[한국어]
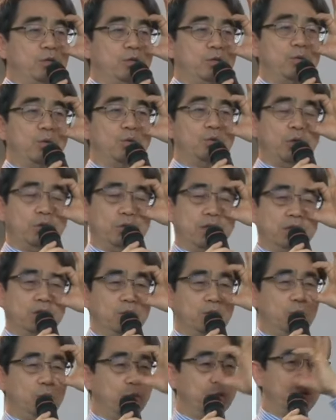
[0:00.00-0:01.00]
동전 같은
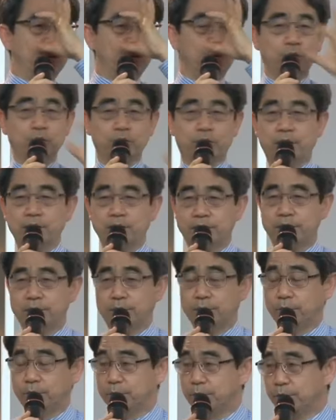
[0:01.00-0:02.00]
거 올려놓고 장례
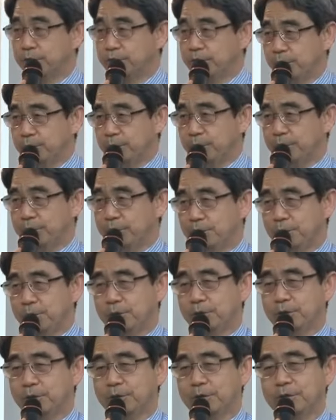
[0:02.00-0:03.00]
치르고 그런 장면 있죠?
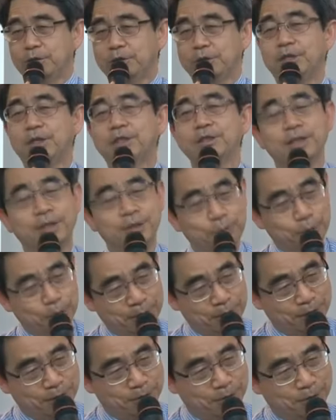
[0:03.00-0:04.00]
그건
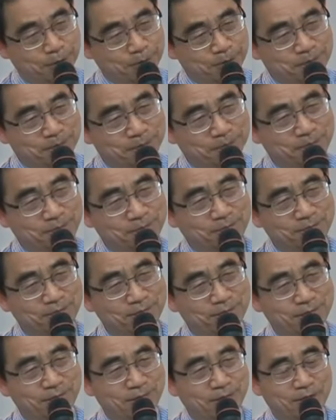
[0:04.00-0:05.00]
시대착오예요.
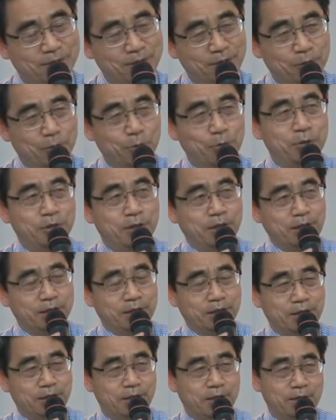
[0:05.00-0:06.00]
돈이
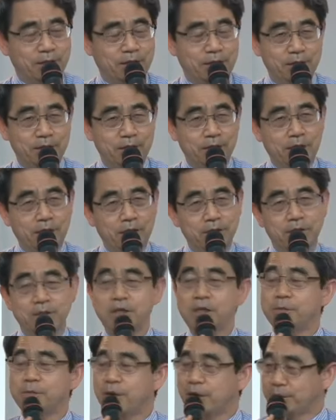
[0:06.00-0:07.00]
나타나기 한
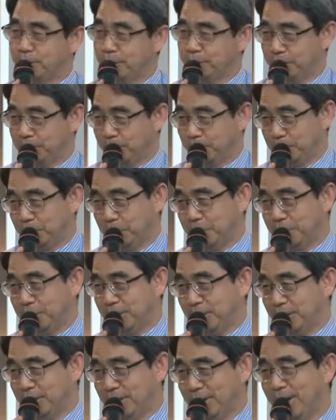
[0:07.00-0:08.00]
700년쯤
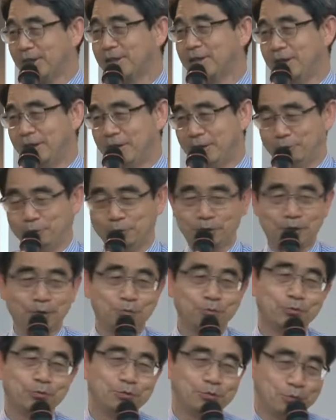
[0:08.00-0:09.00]
전에 아킬레우스가
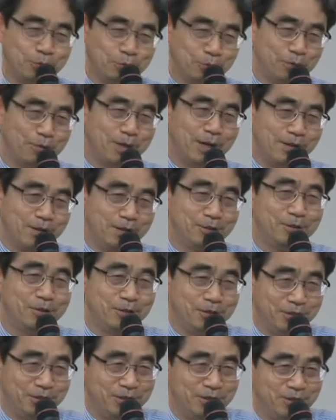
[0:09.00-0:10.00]
죽은 걸로 알려져
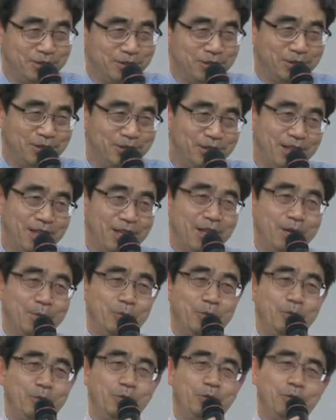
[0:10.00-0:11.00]
있어요.
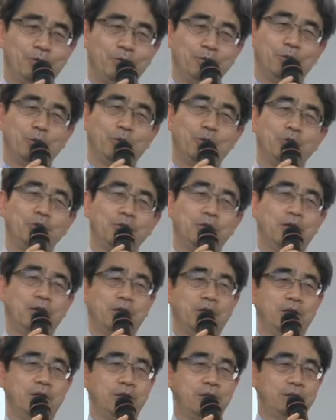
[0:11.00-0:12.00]
물론 돈
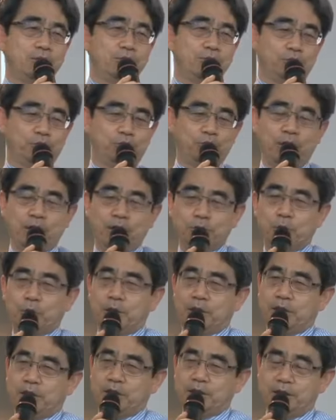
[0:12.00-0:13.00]
이게 주화가
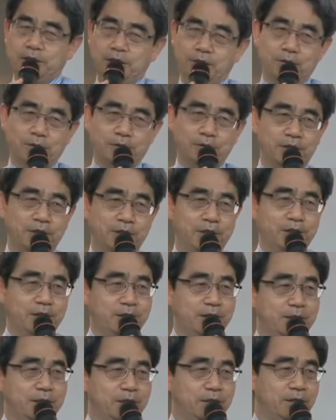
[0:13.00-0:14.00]
돌아다니기
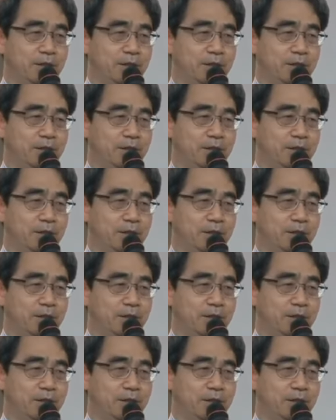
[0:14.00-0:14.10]
전에